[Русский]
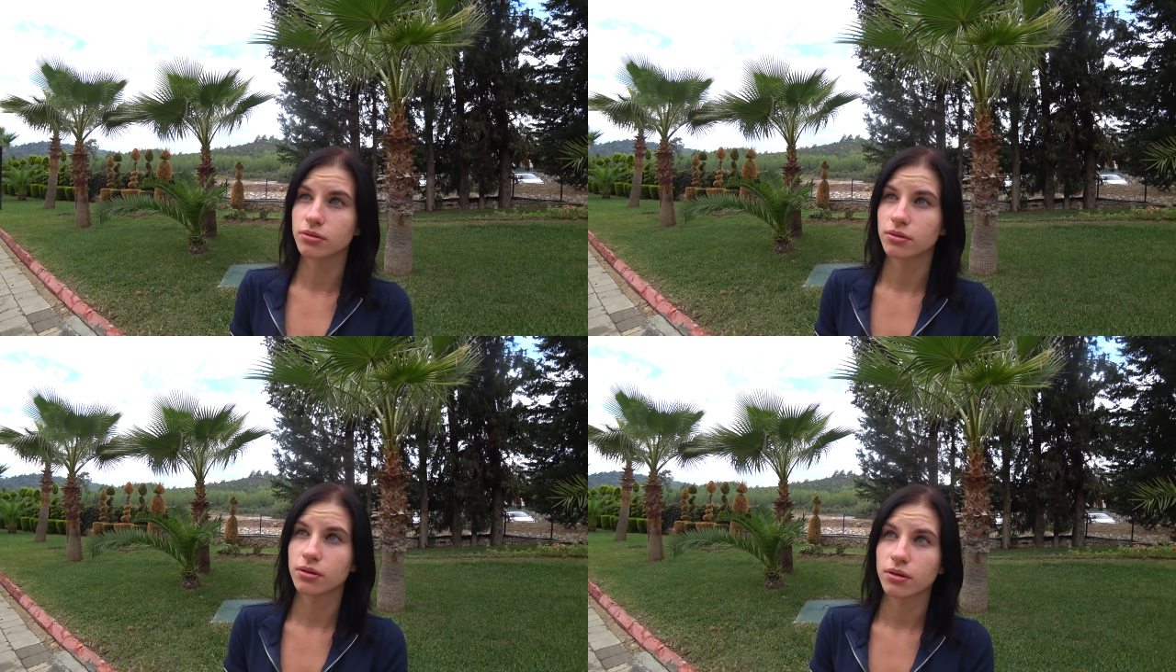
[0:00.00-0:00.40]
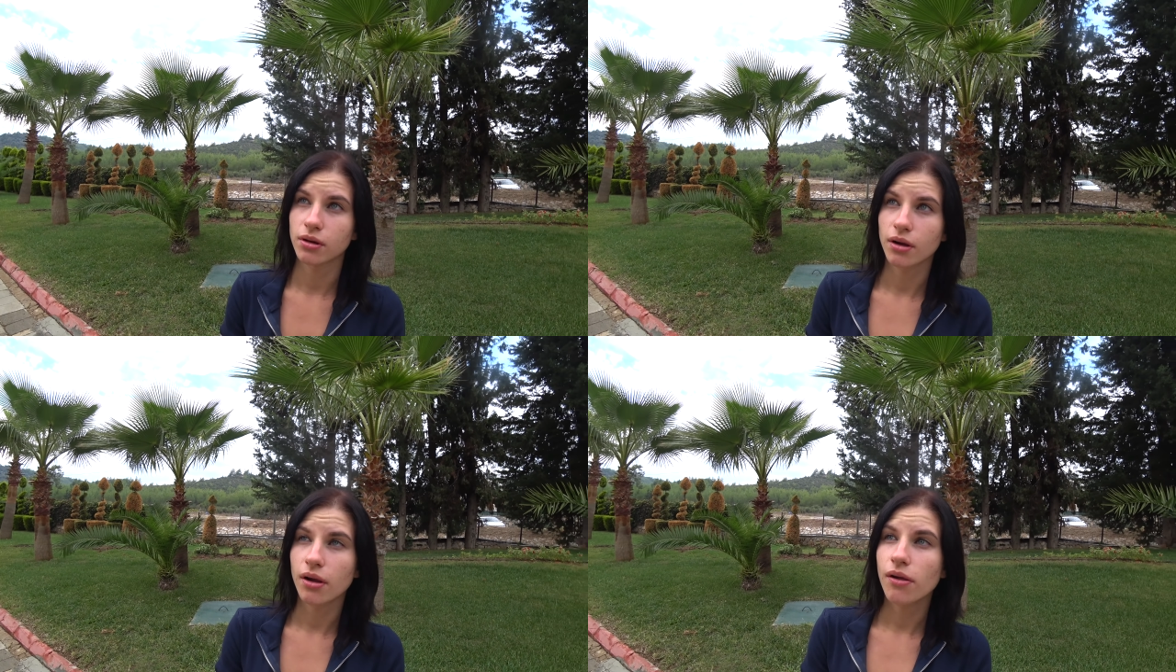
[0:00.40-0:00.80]

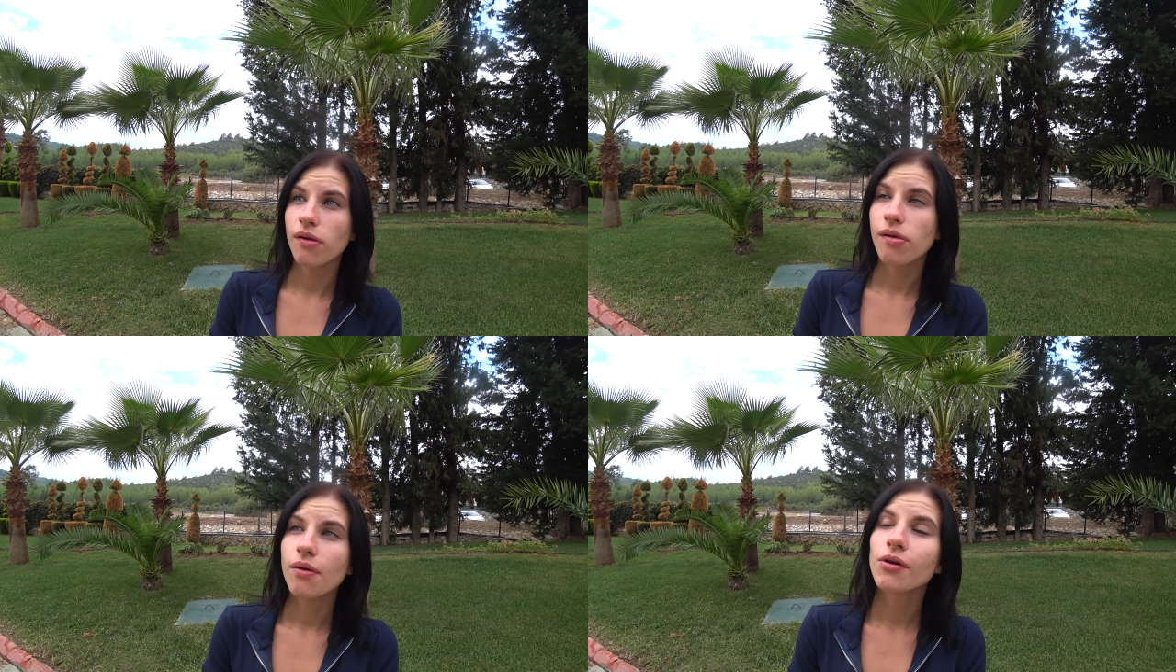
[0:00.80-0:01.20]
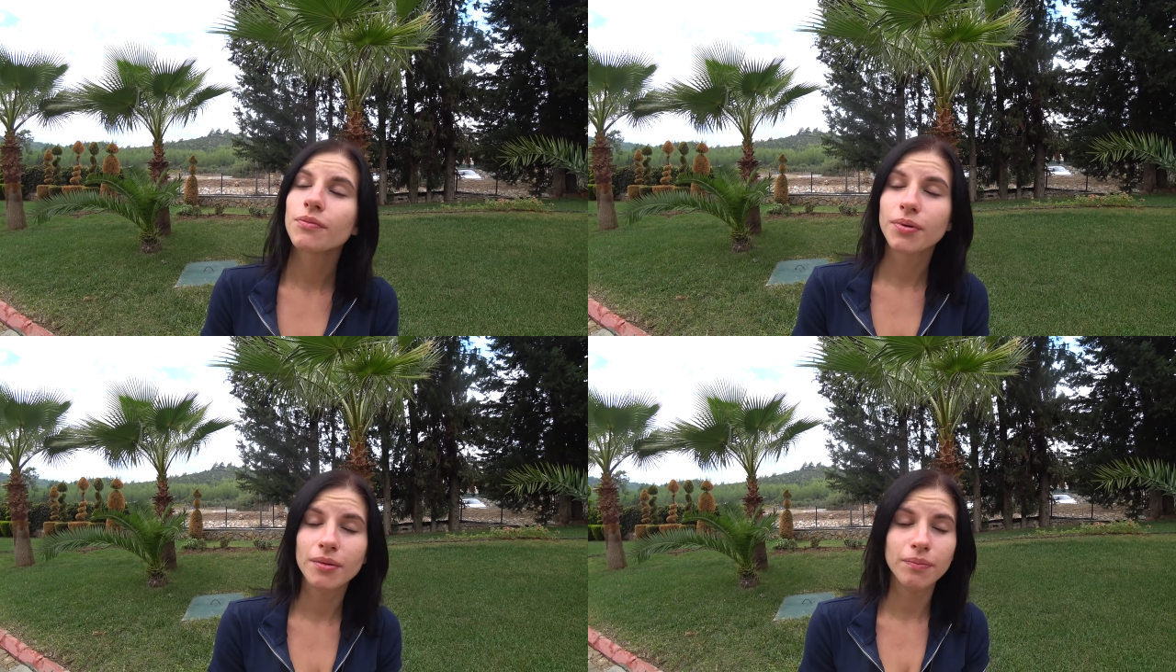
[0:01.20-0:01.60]
А, я
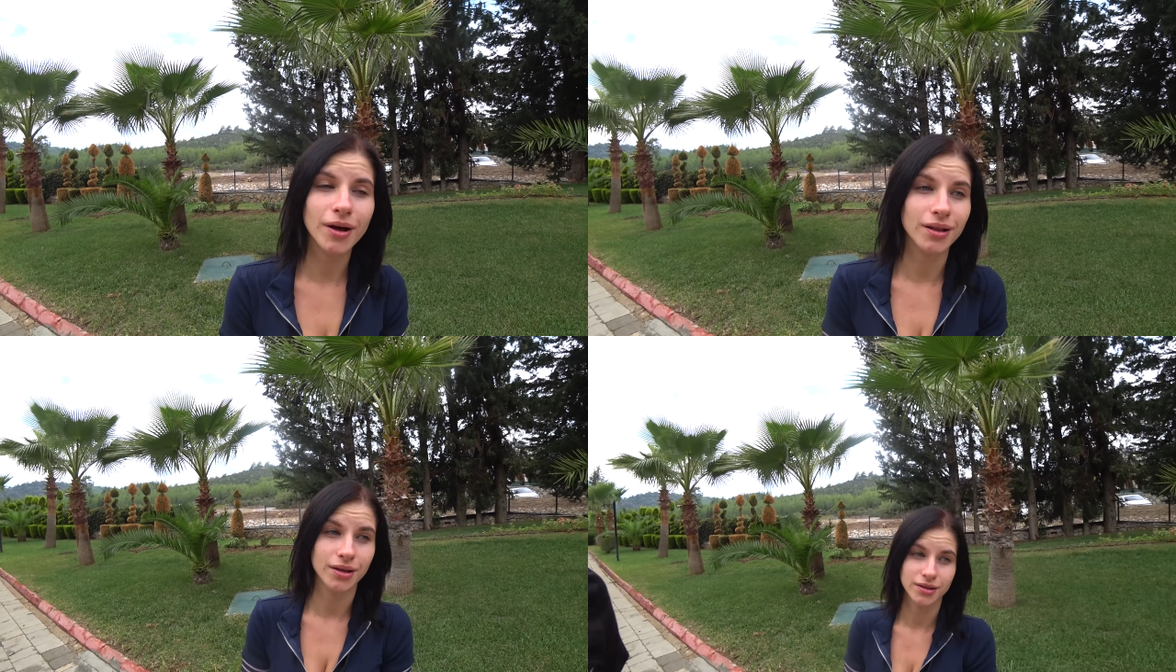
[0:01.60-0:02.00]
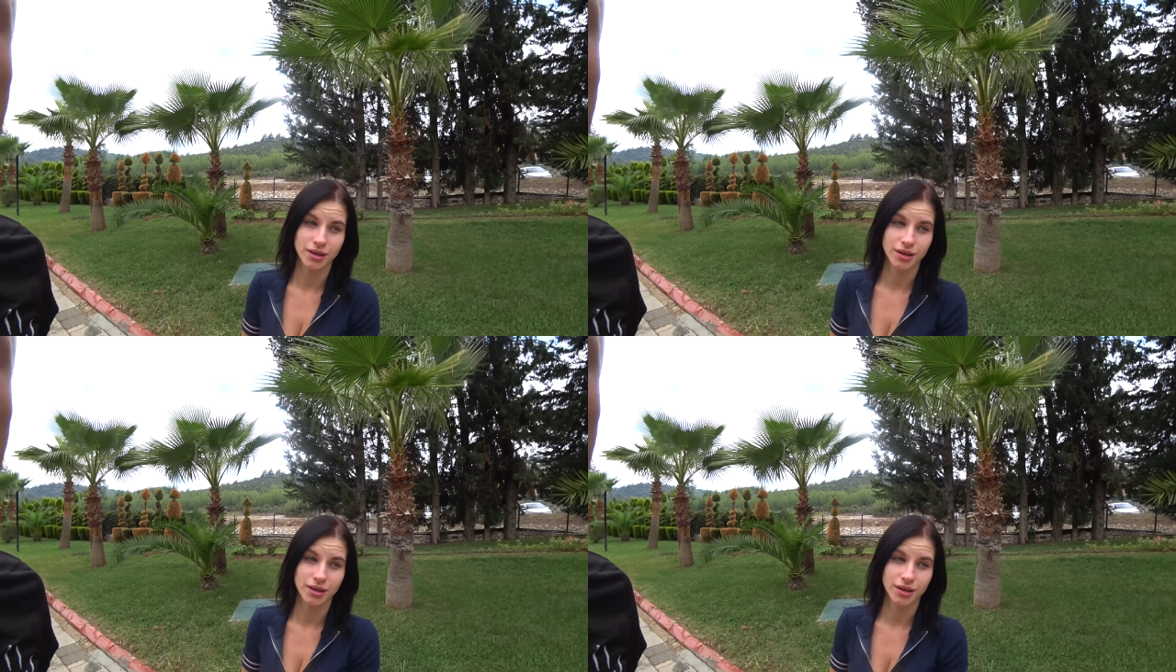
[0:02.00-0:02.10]
вспомнил. Он пропал, мы